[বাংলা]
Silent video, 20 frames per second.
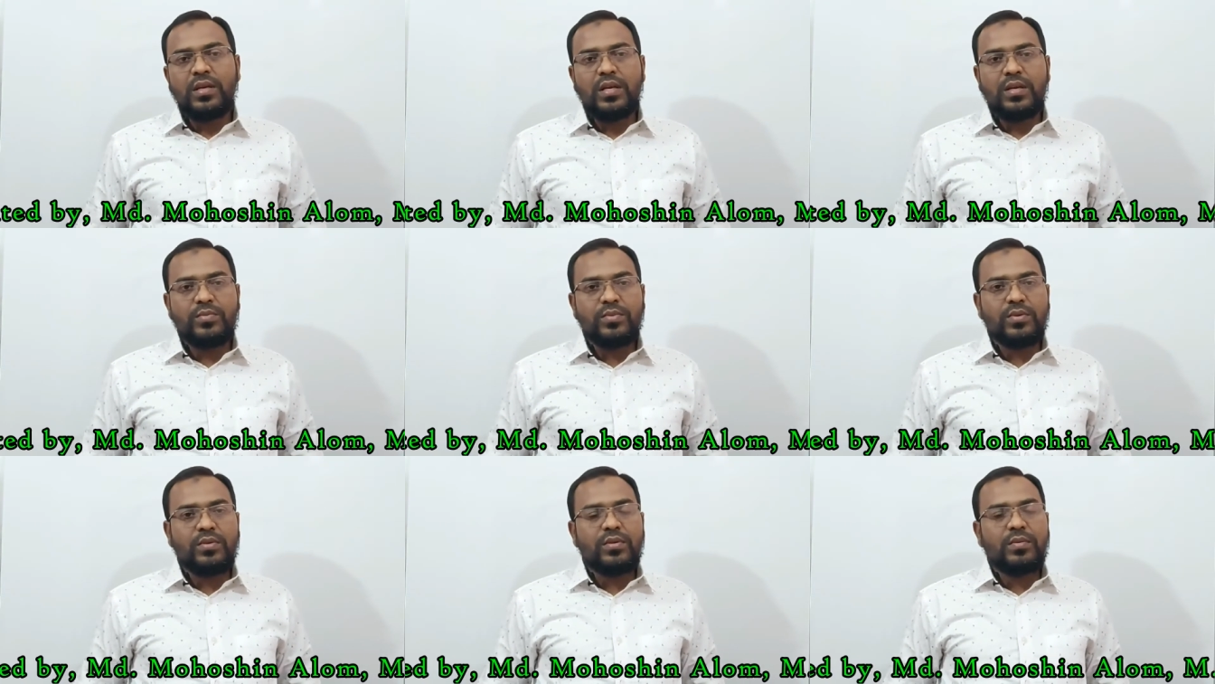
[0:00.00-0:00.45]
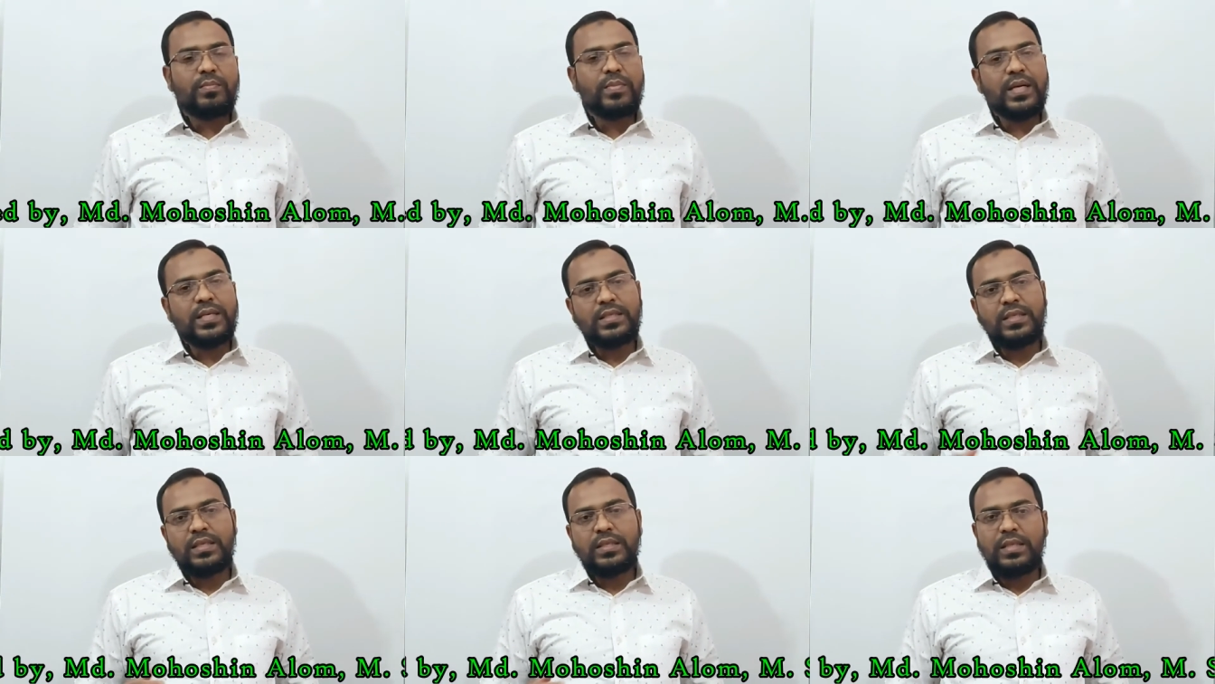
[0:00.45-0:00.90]
এবং
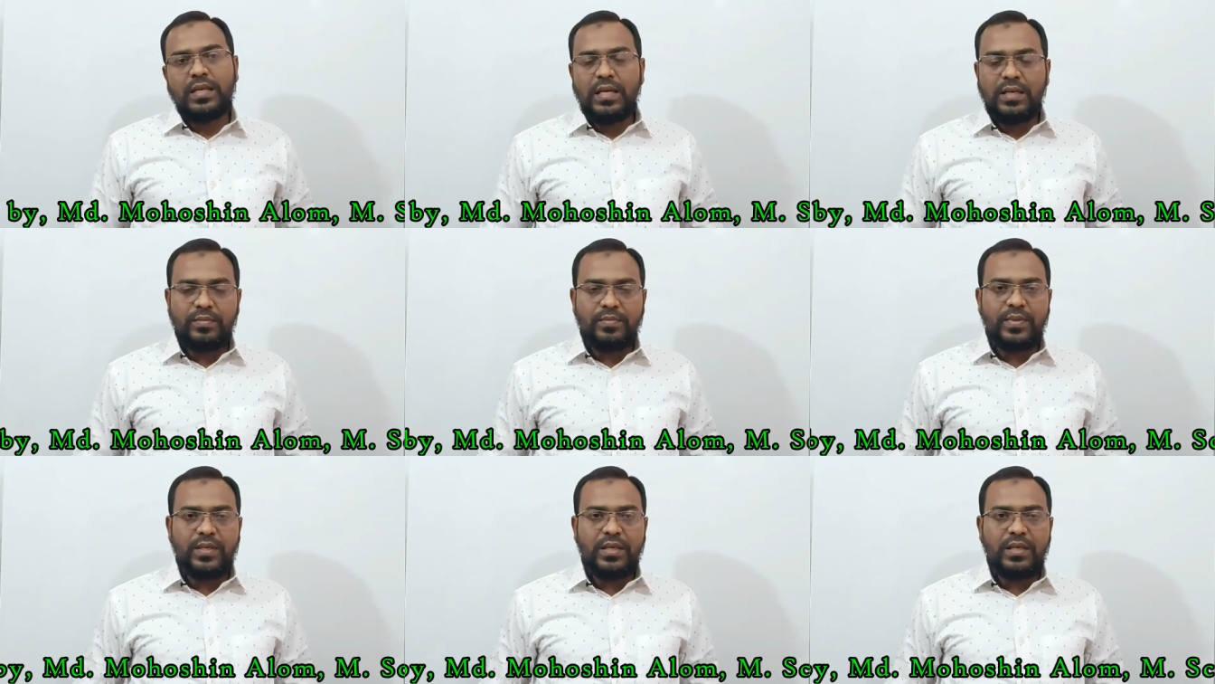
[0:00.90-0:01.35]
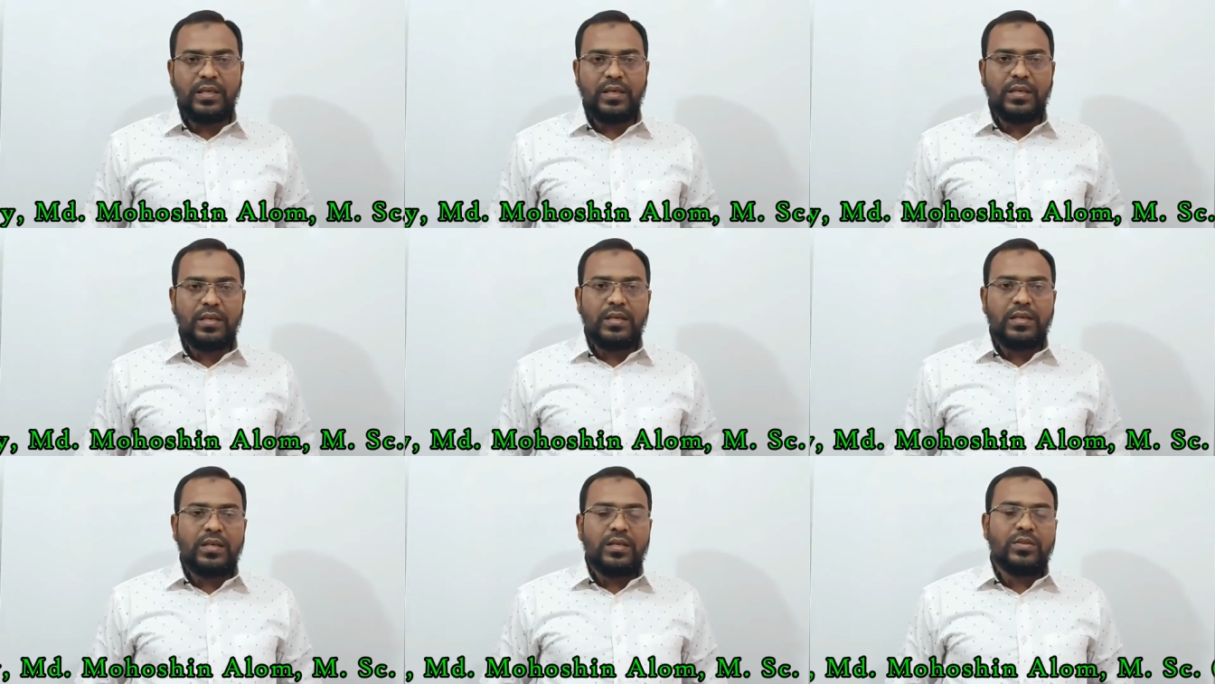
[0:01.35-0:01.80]
পাশে থাকবে
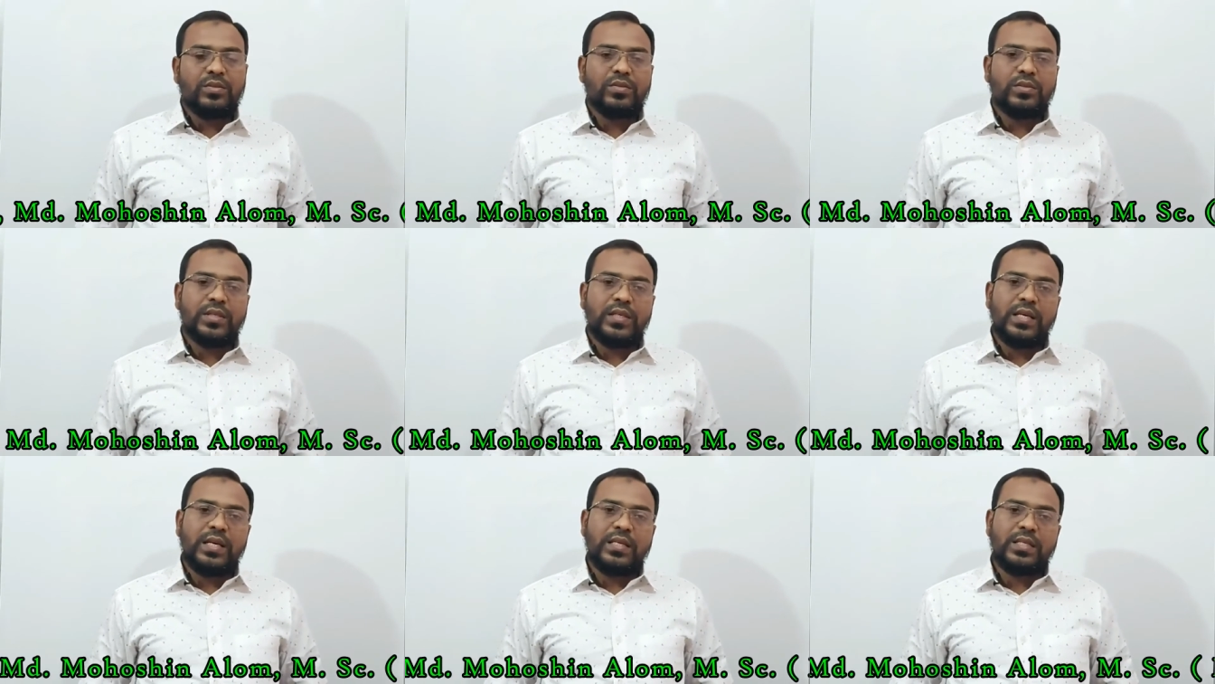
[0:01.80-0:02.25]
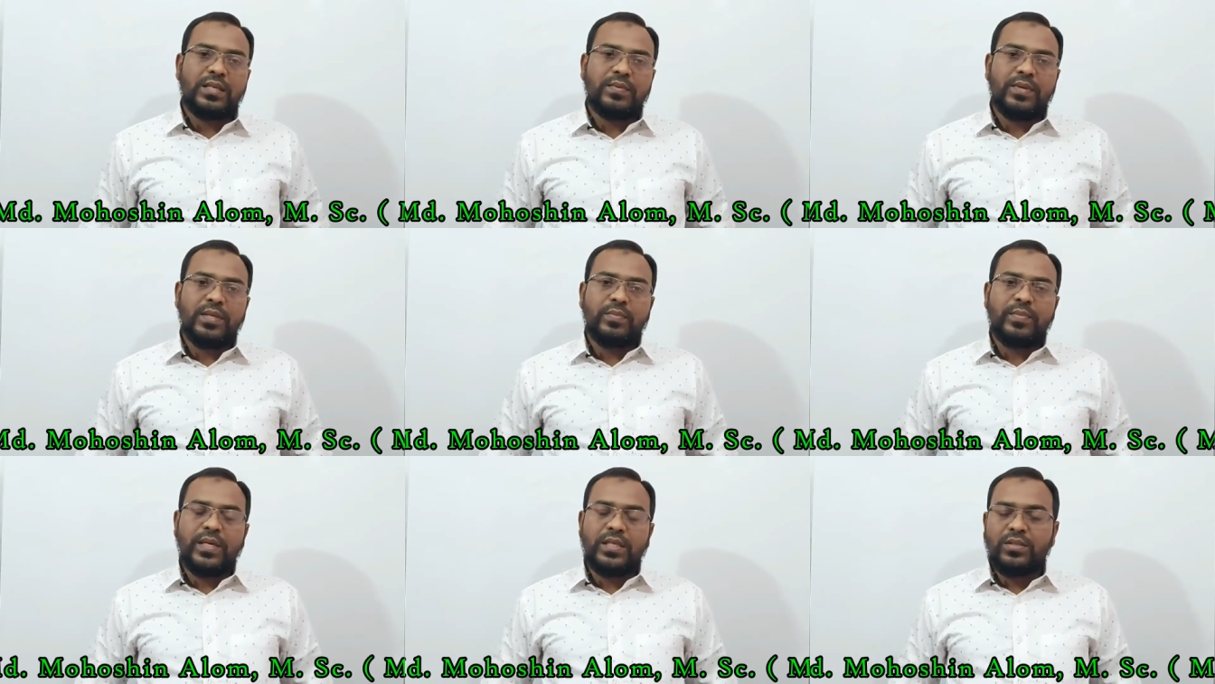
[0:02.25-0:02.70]
তো সেই
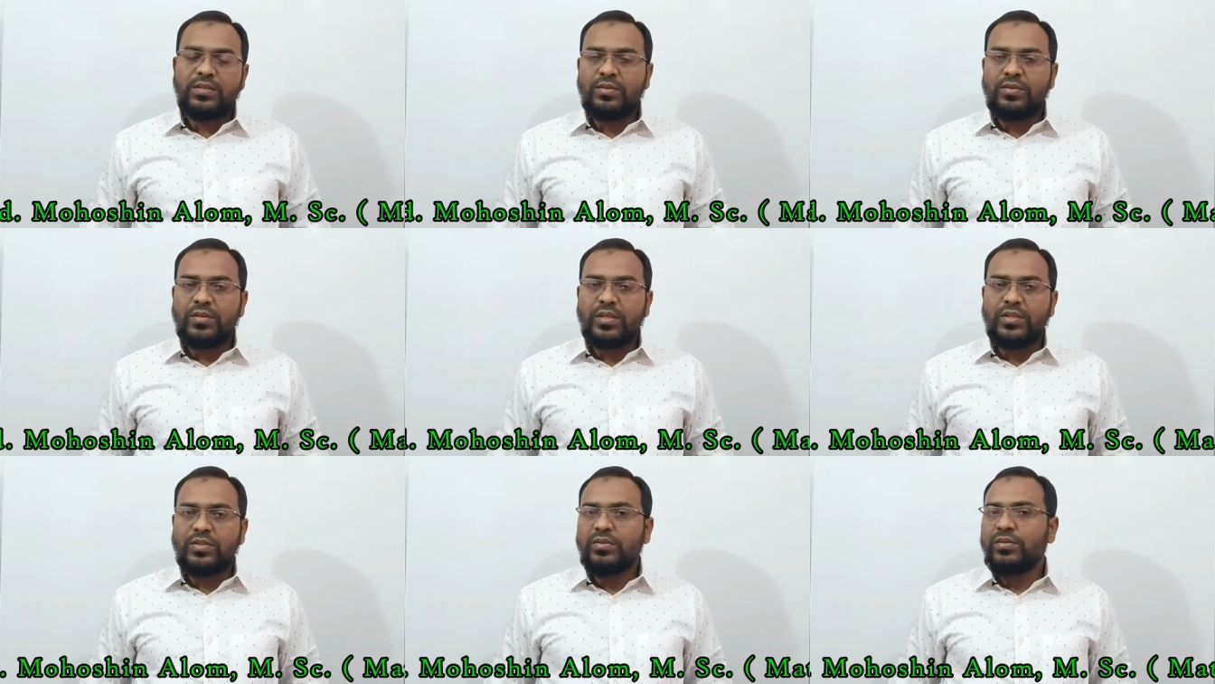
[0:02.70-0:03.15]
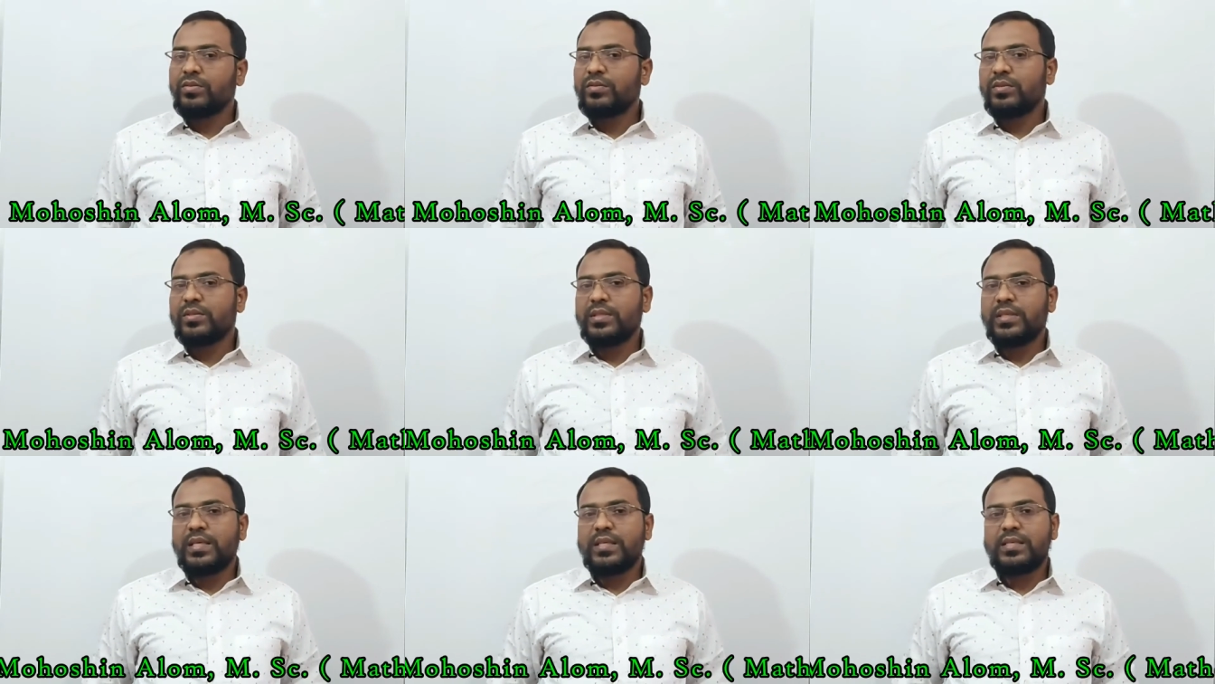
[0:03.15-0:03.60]
আশাবাদ ব্যক্ত করে শুরু
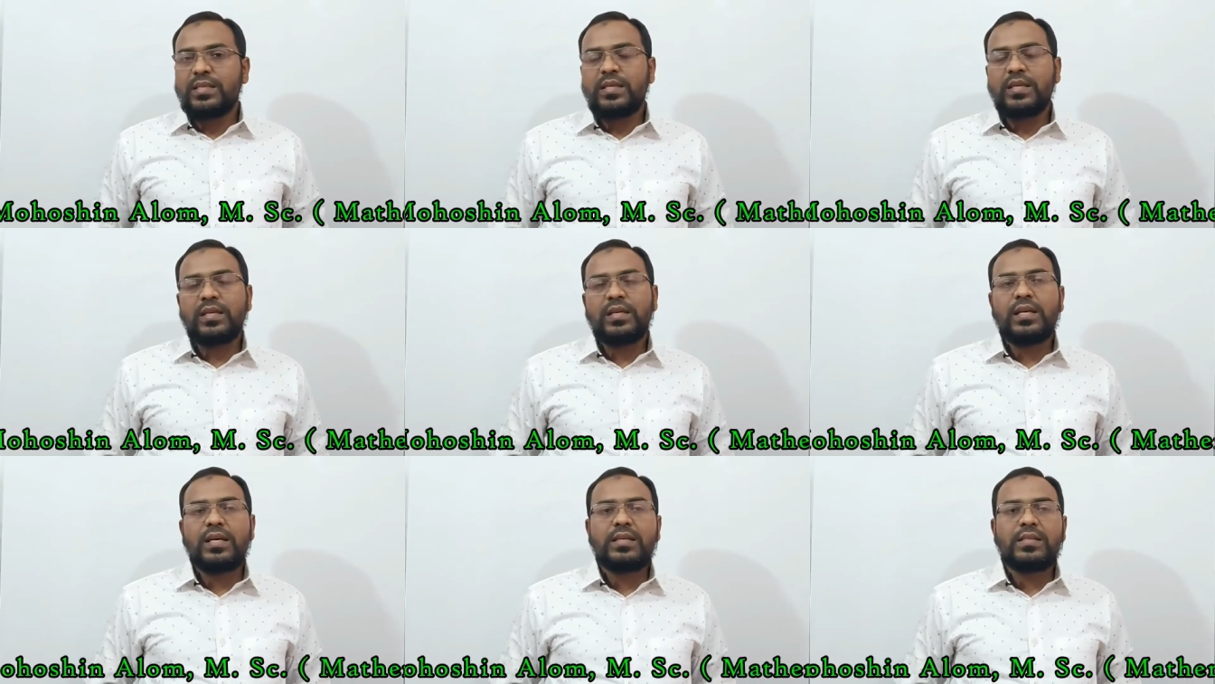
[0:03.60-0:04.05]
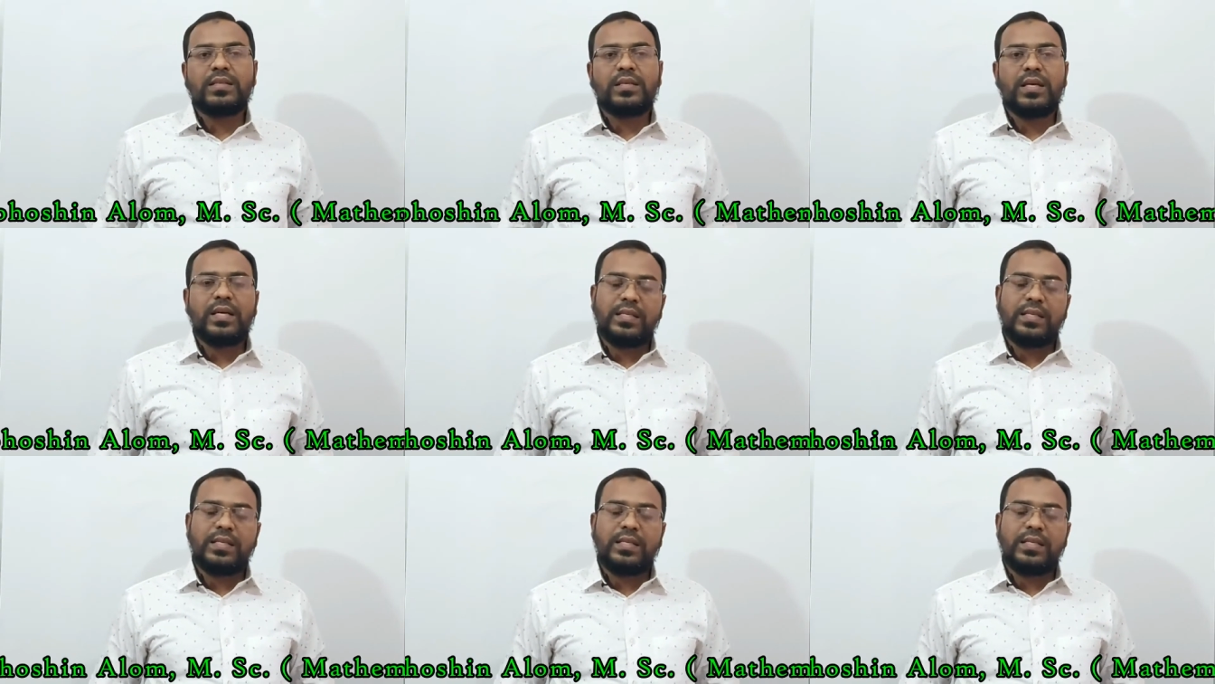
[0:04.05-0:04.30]
করছি আজকের ক্লাস